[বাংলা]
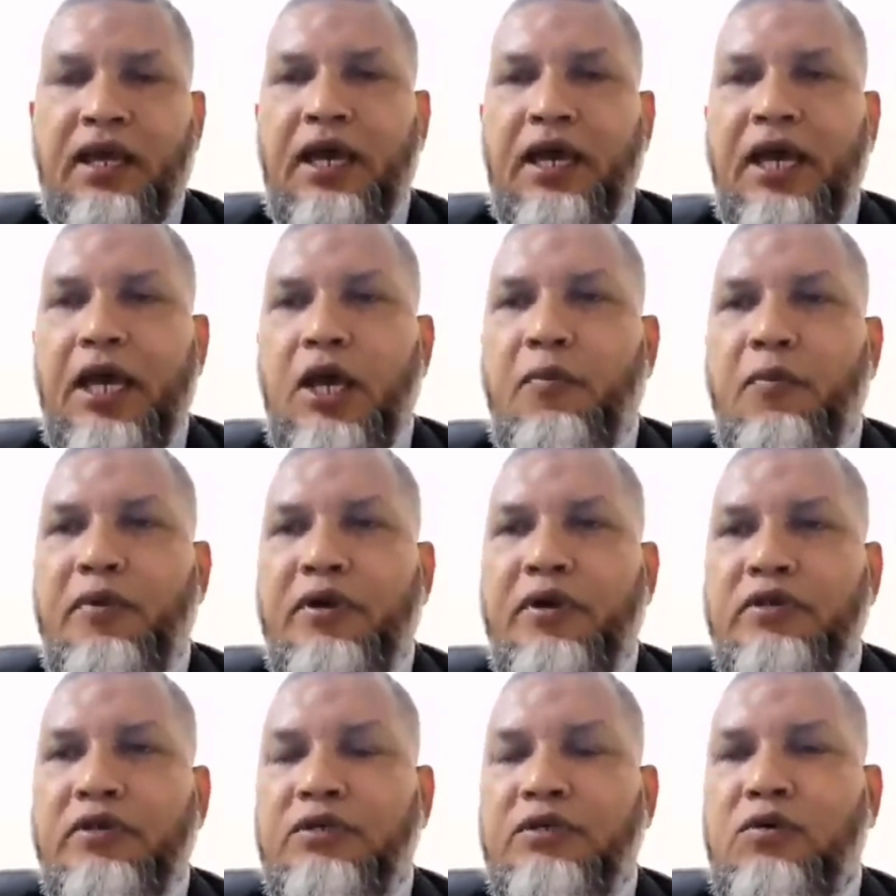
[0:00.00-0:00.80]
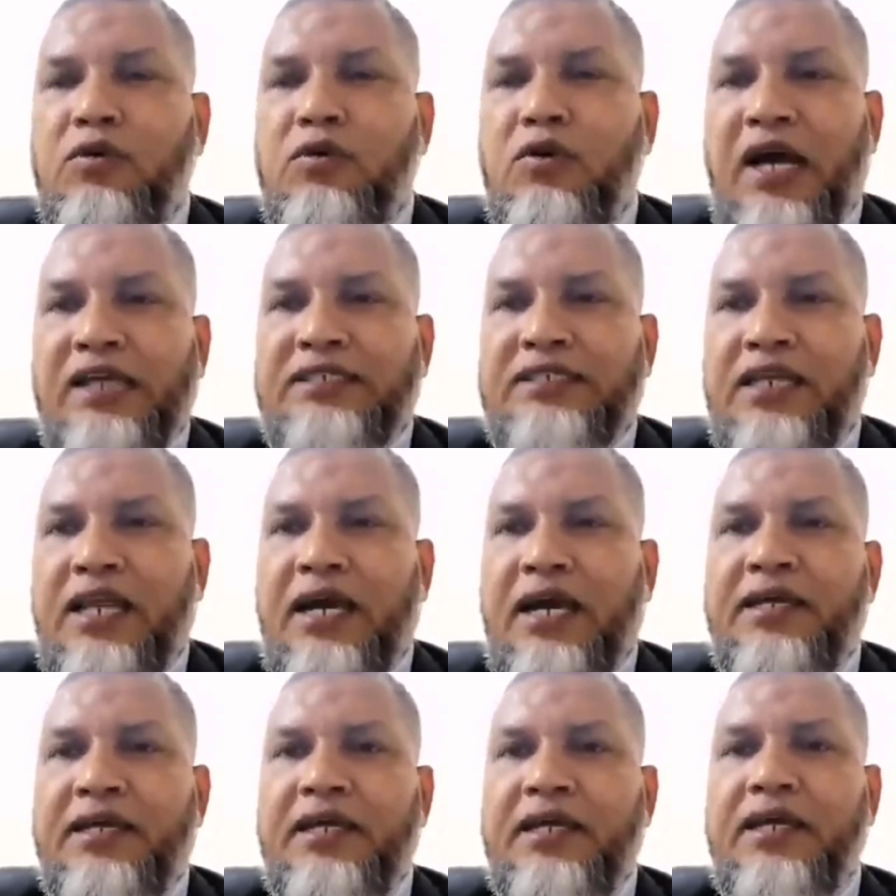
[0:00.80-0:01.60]
এই অভিজ্ঞতাগুলো কাজে
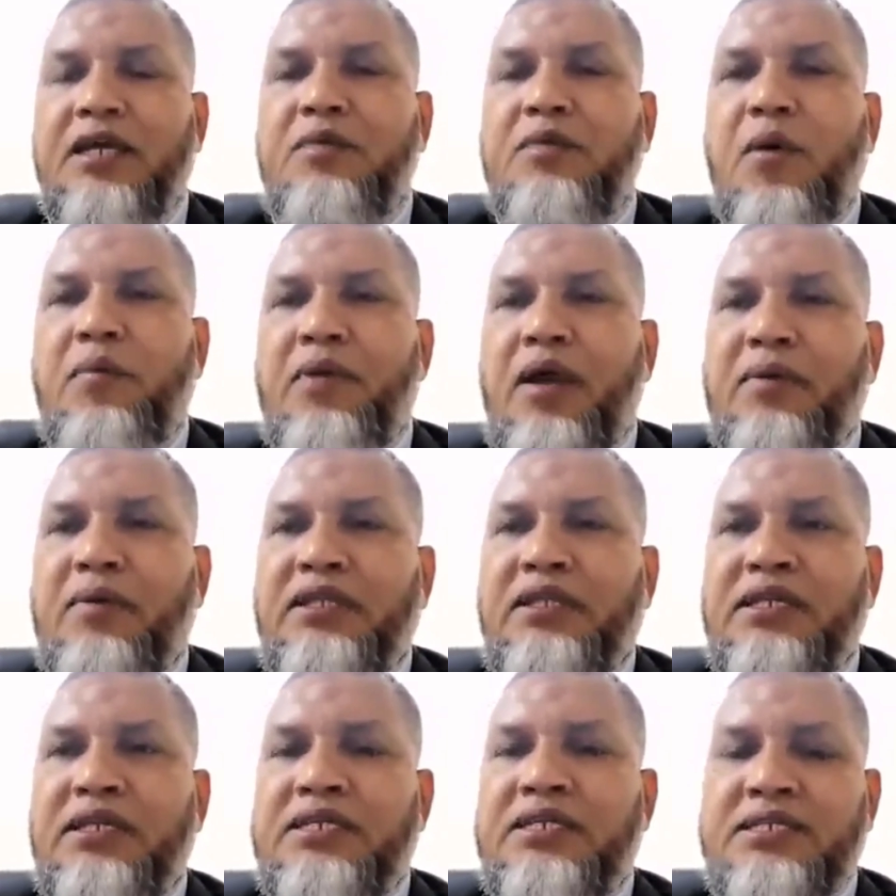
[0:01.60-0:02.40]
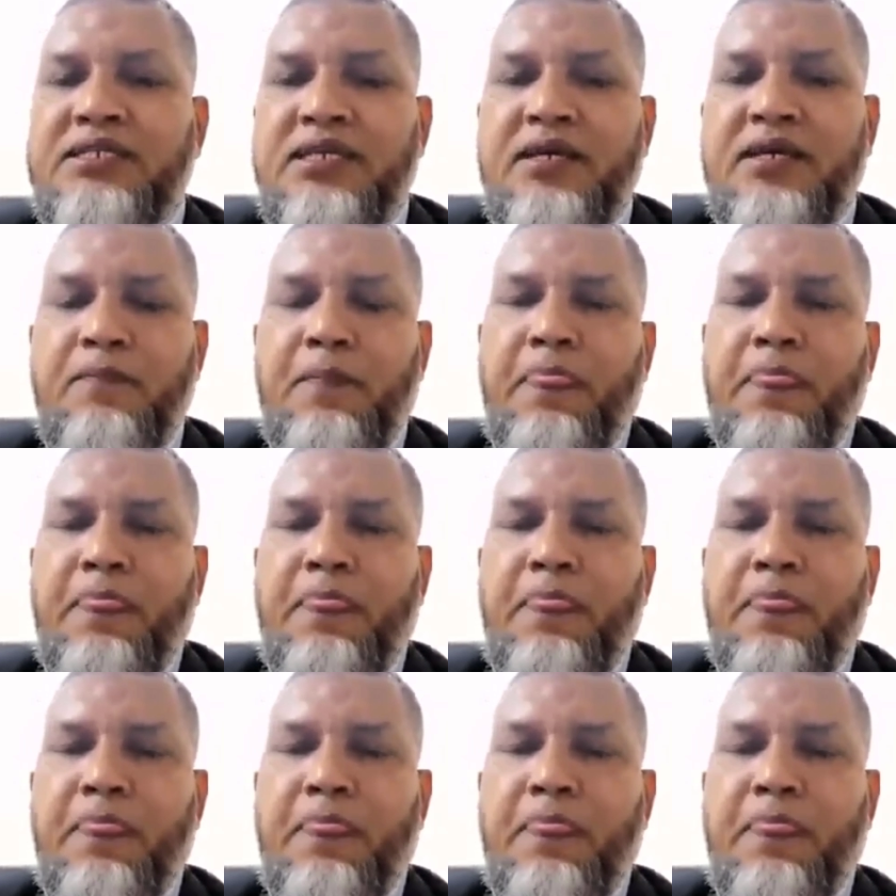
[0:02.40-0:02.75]
লাগিয়ে কিভাবে আমাদের নিচে